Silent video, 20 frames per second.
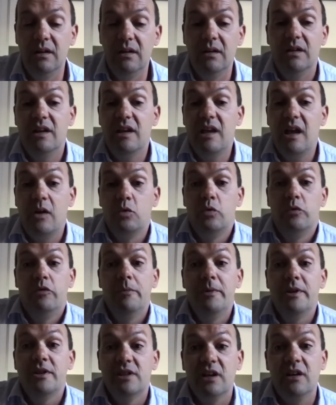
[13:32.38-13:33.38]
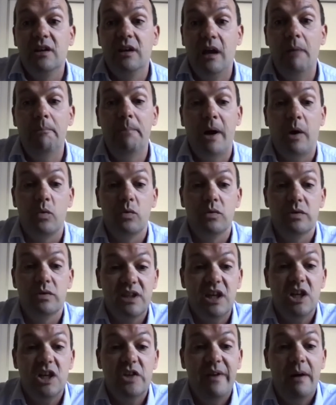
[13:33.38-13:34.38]
Il y a un nouveau métier qui est apparu,
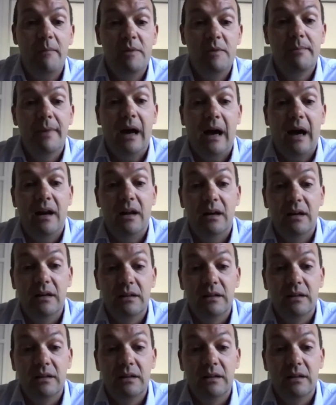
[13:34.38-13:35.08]
sage-femme libérale.